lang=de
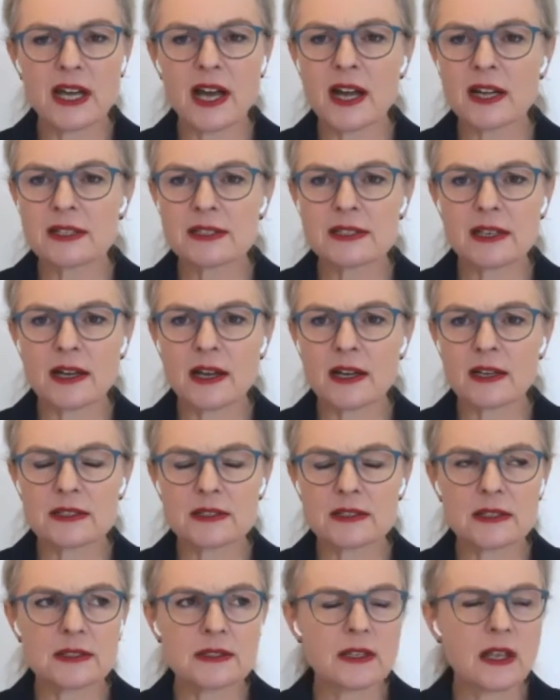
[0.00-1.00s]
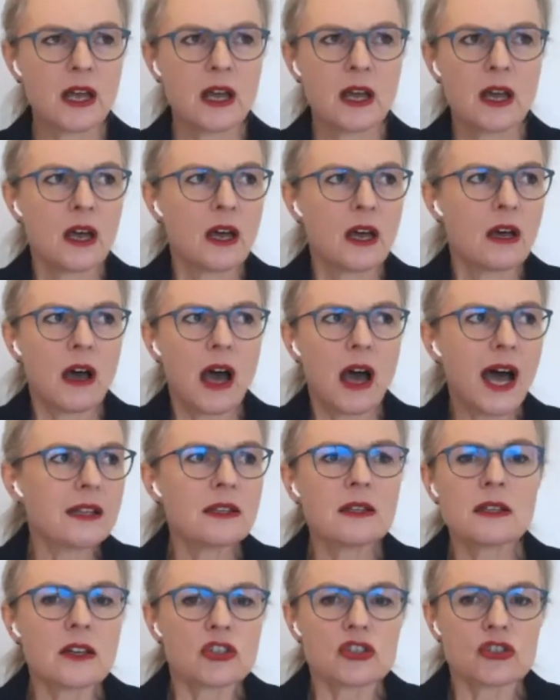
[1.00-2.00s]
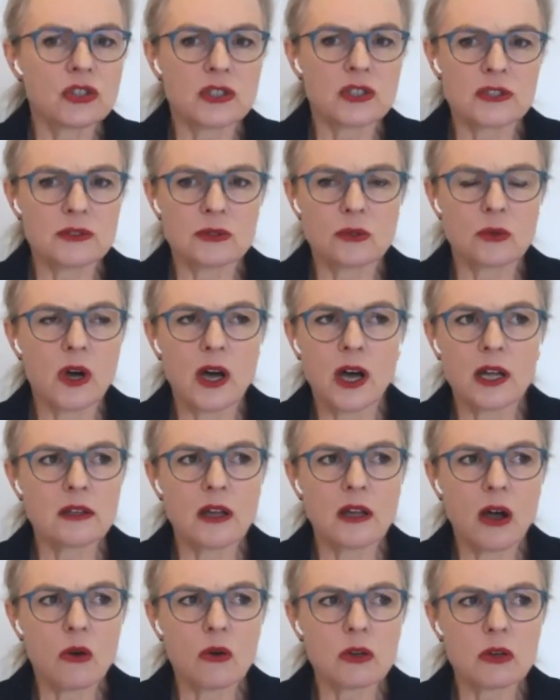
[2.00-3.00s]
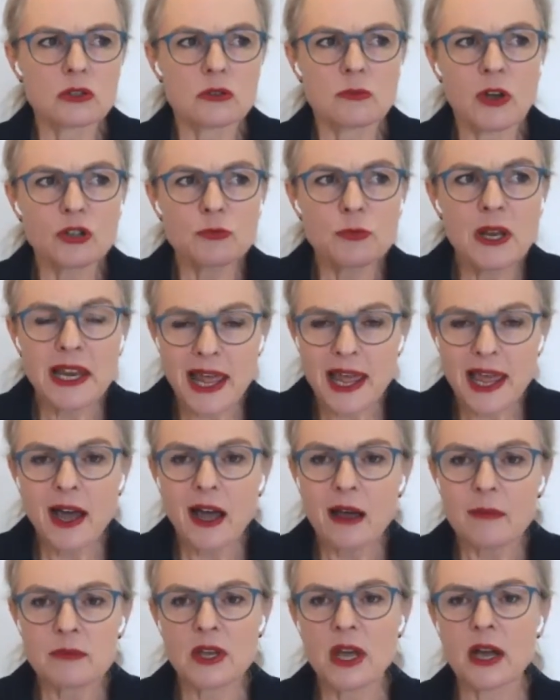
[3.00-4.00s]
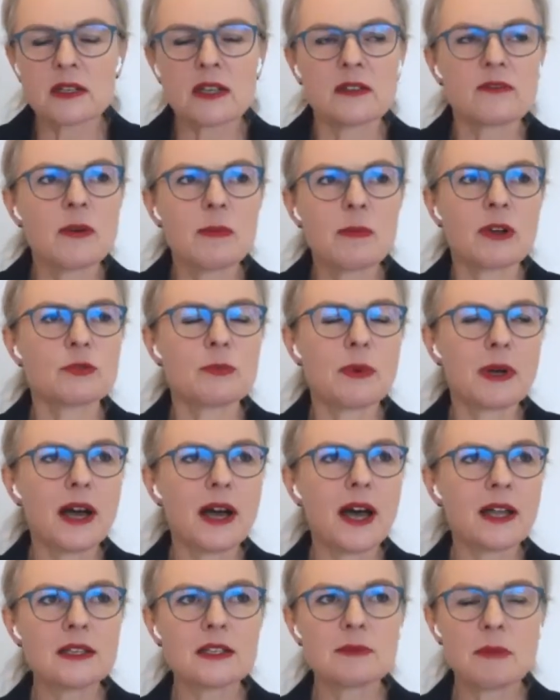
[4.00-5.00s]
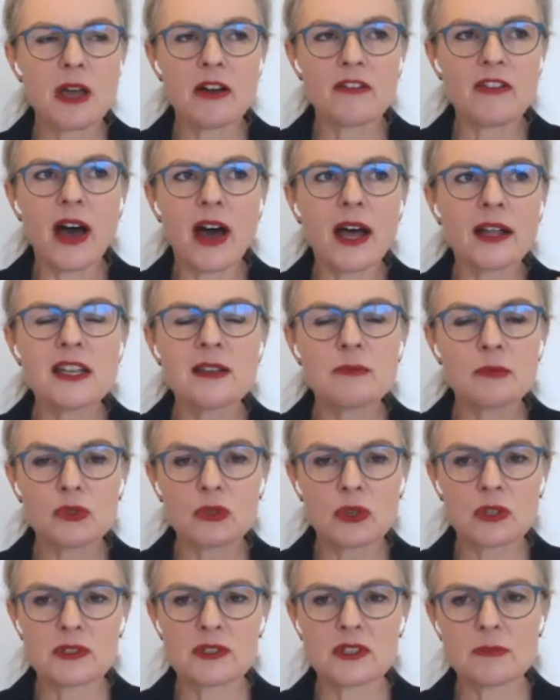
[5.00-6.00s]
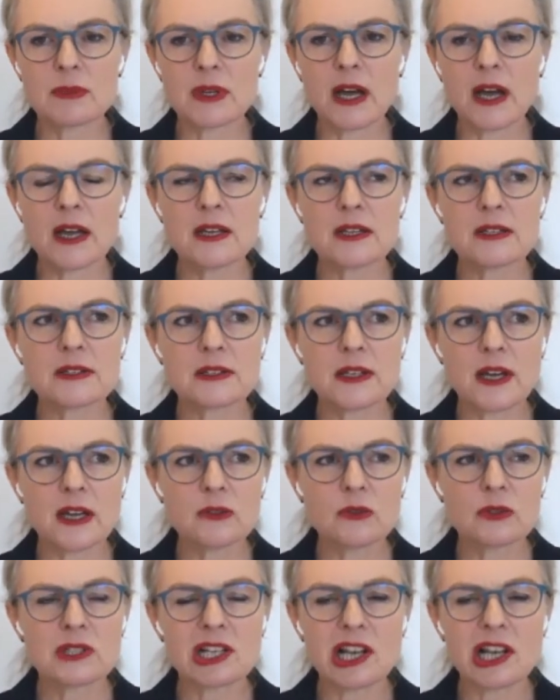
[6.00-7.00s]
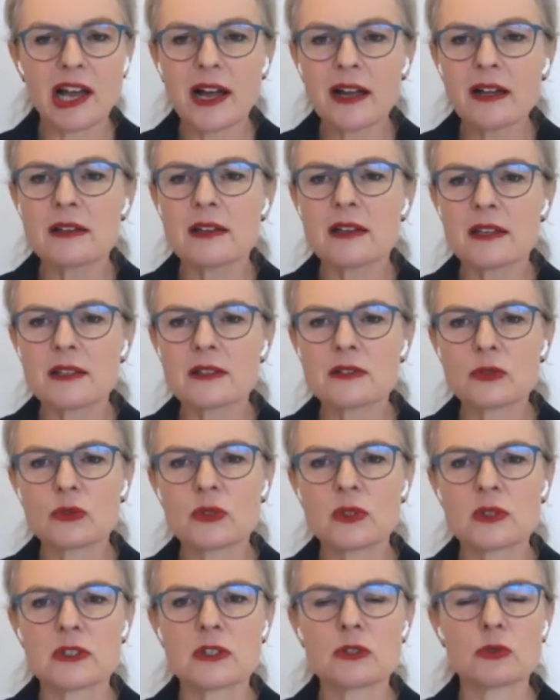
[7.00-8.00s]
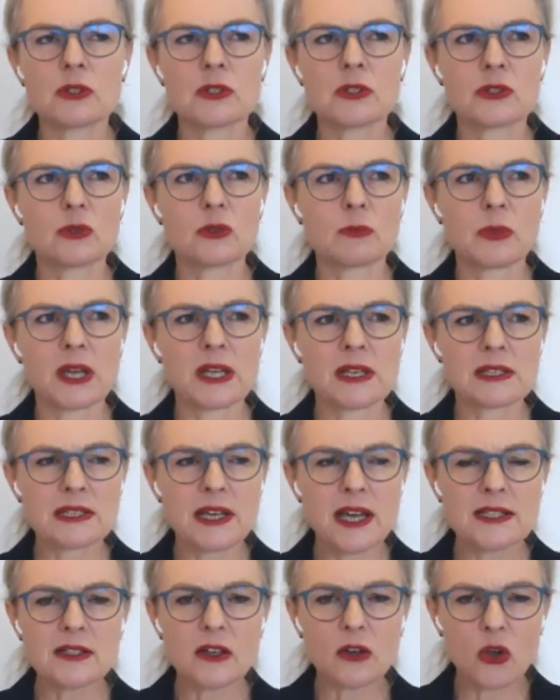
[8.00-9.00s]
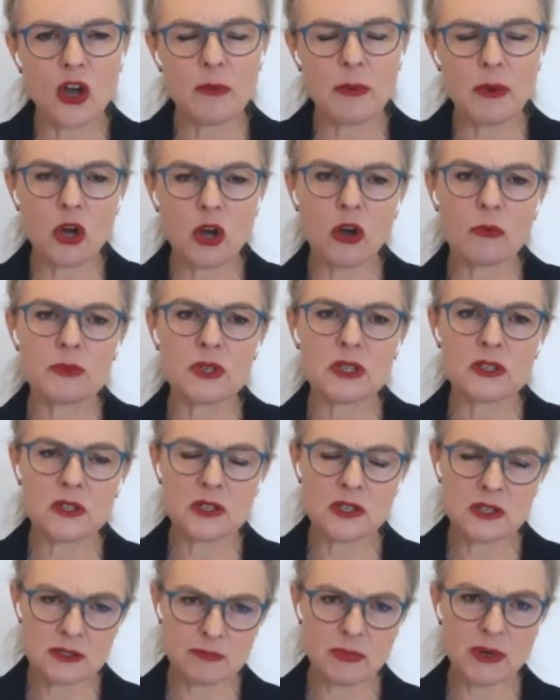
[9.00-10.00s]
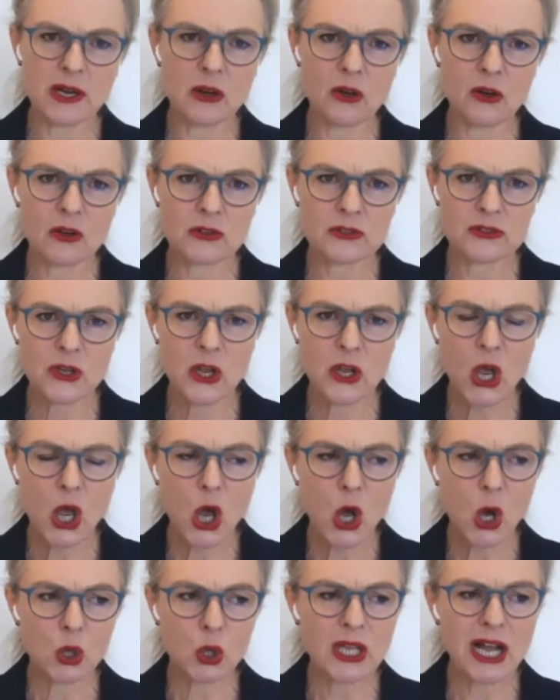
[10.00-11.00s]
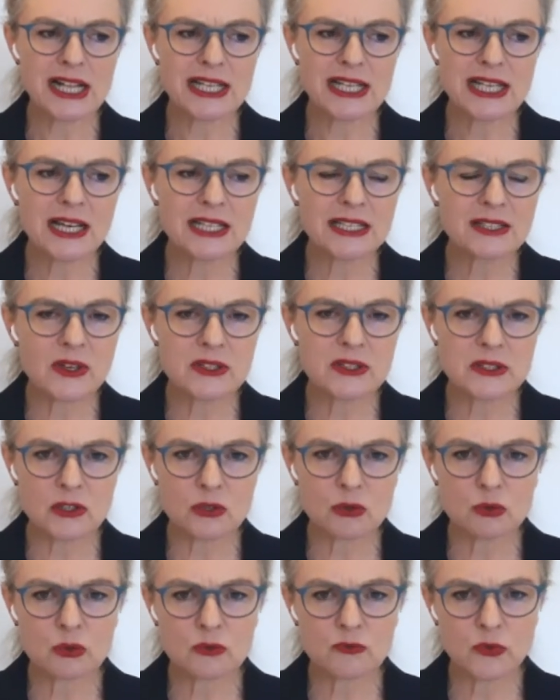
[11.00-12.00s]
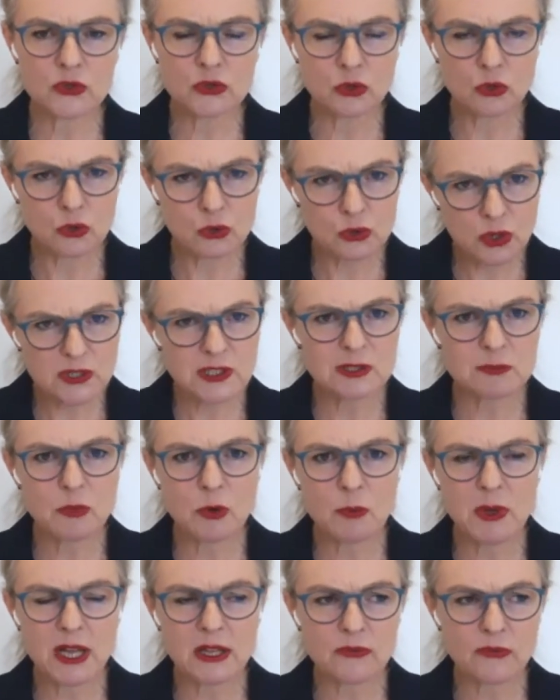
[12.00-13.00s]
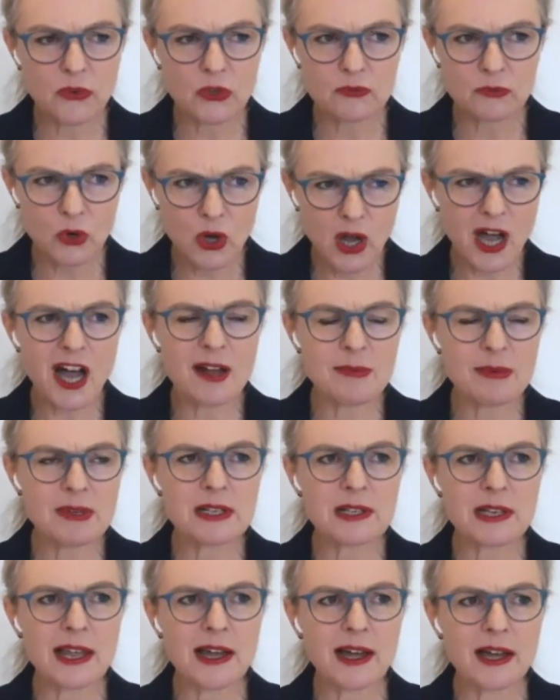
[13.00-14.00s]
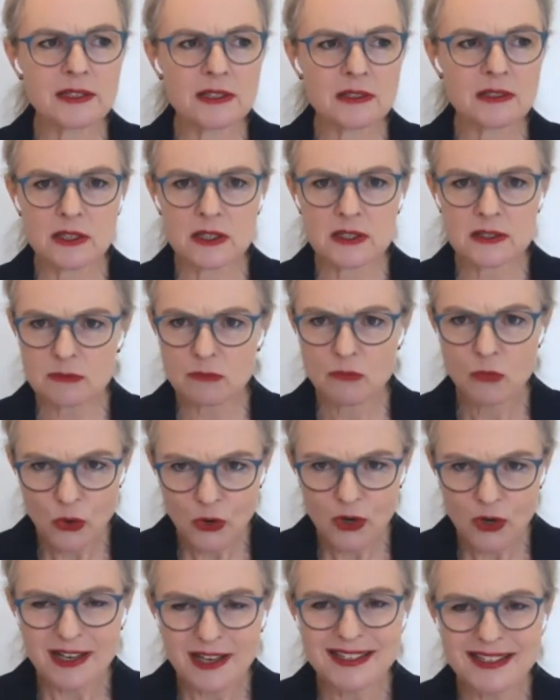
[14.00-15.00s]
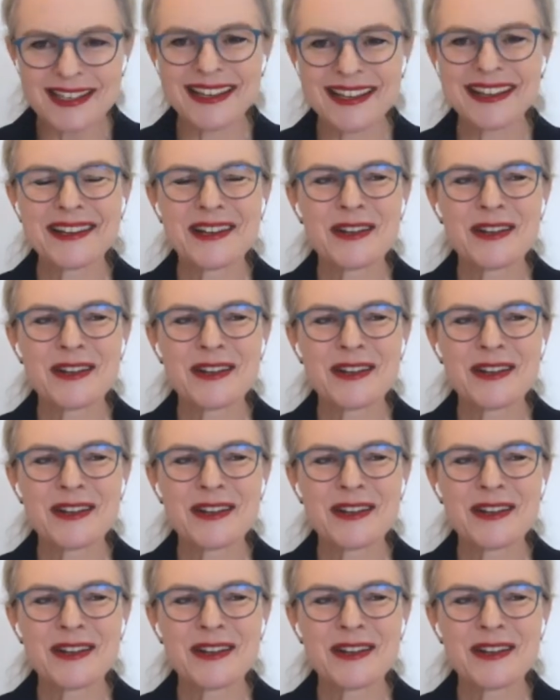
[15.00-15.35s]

Versagensangst ist, andere Stressoren auch, zum Beispiel Lärm, ja, den wir manchmal gar nicht mehr wahrnehmen und trotzdem da ist, kann uns lange in so eine Situation bringen. Das heißt, der Körper kommt in die Disbalance. Und all das, was er tut, für so einen kurzen Moment von Vokabeln lernen, ist möglich.